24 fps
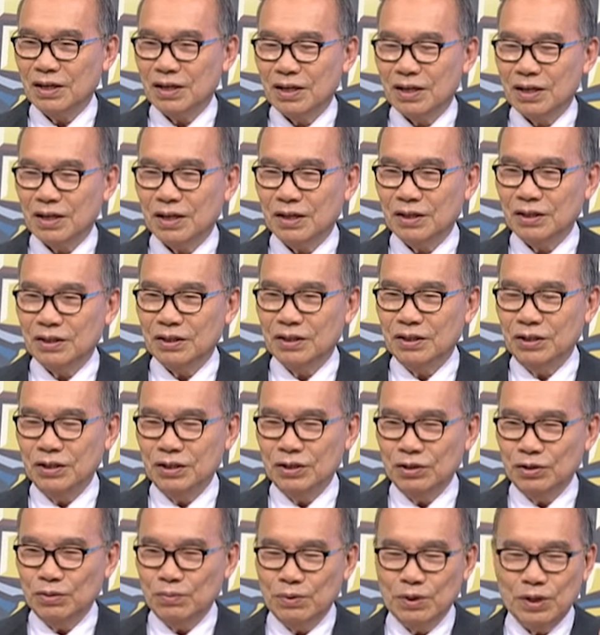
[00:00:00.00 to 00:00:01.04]
한
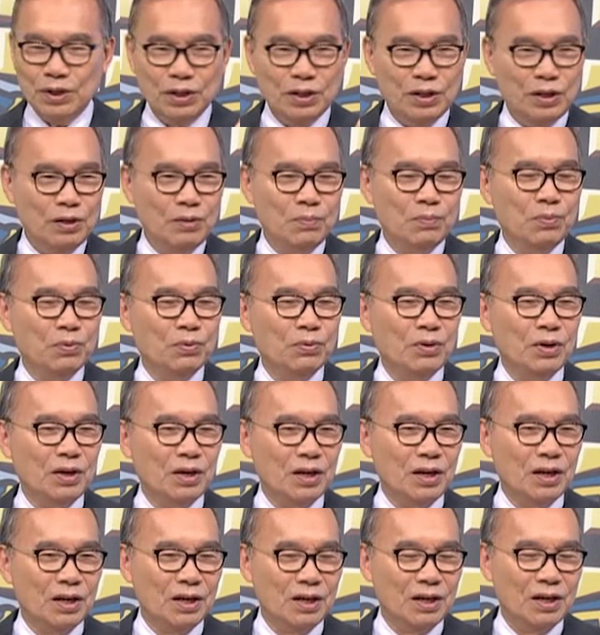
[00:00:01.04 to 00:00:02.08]
기업의
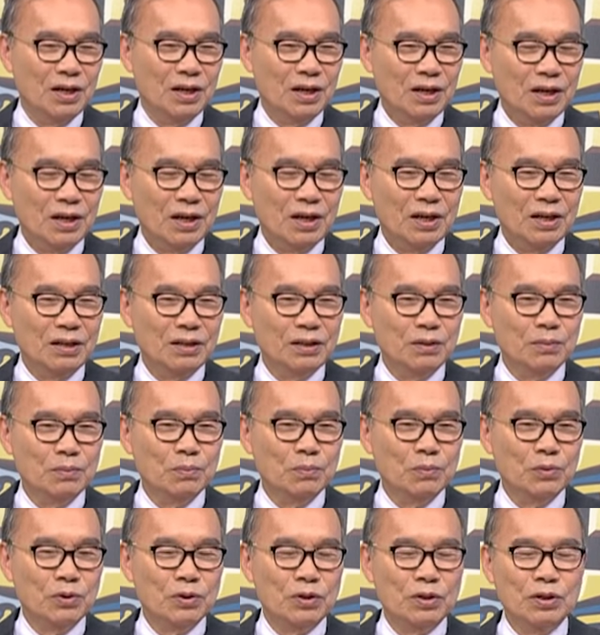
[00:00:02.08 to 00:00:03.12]
대표나
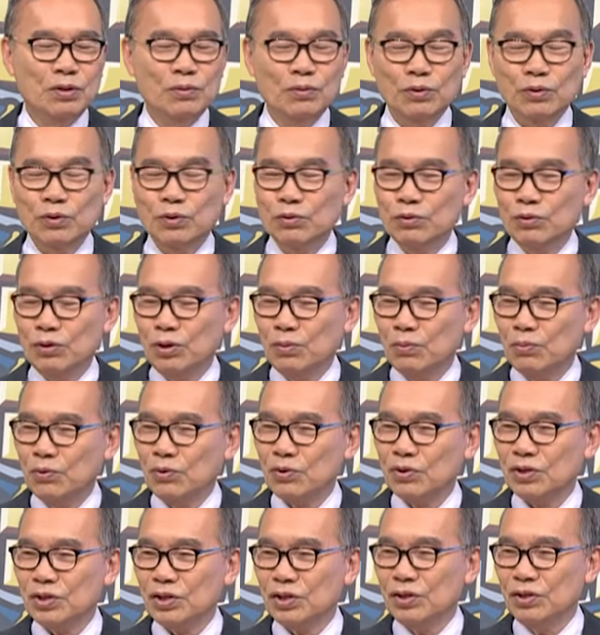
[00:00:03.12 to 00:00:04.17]
한 큰 교회
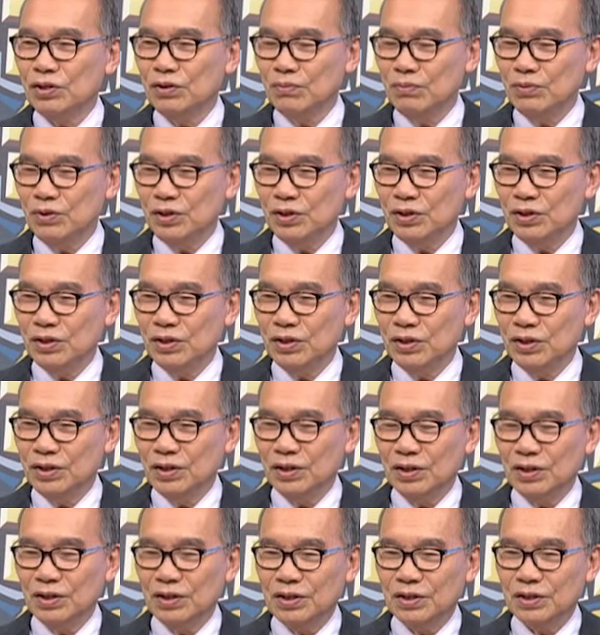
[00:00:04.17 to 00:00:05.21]
목사님이
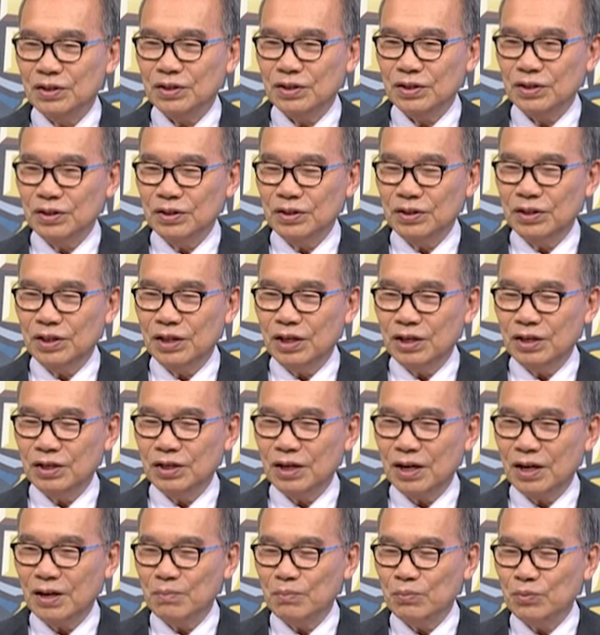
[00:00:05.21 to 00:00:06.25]

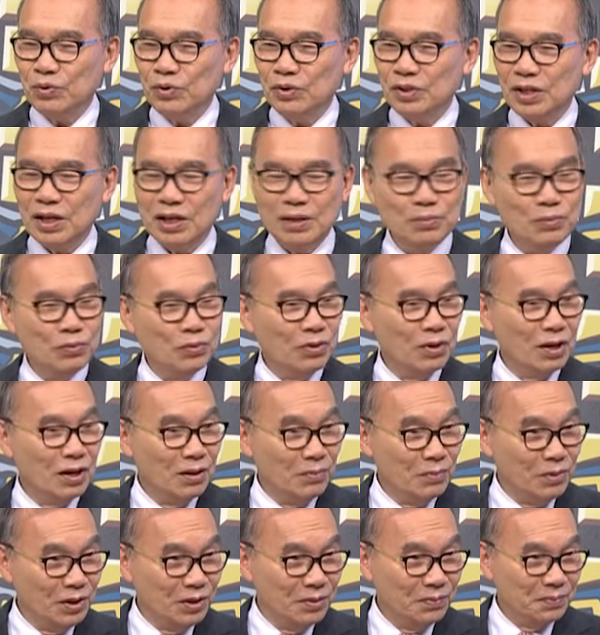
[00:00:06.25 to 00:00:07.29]
선택을 한 번
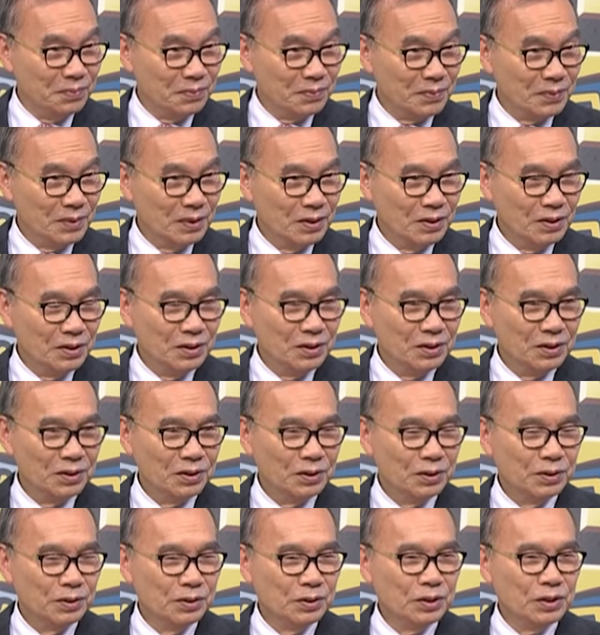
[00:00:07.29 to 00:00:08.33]
잘못하면
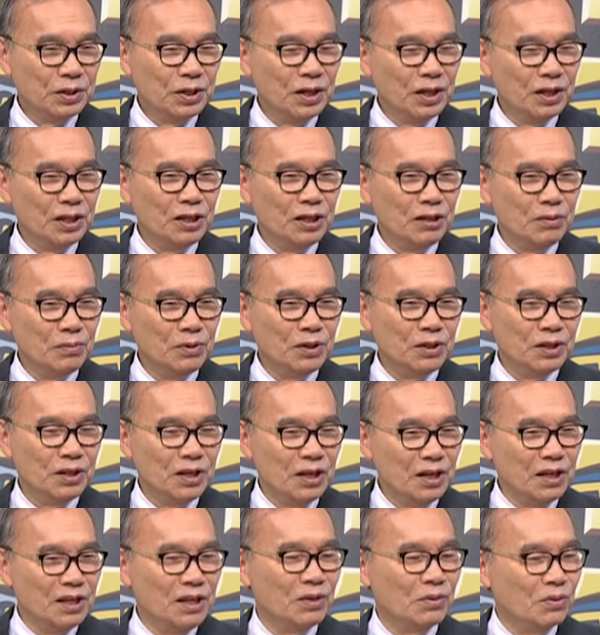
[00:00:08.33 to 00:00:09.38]
그 책임이
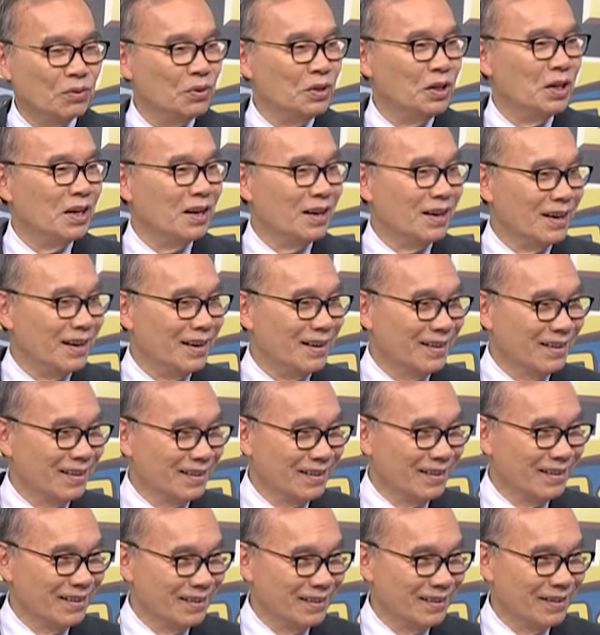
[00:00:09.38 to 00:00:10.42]
대대로 내려가는
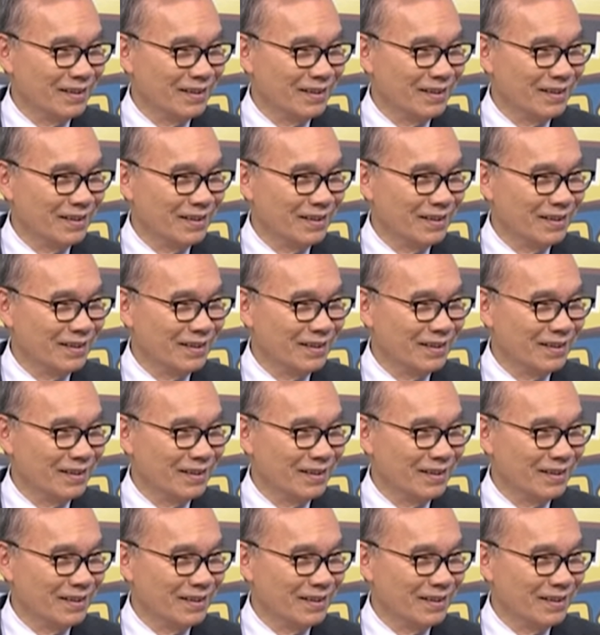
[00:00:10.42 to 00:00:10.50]
거예요.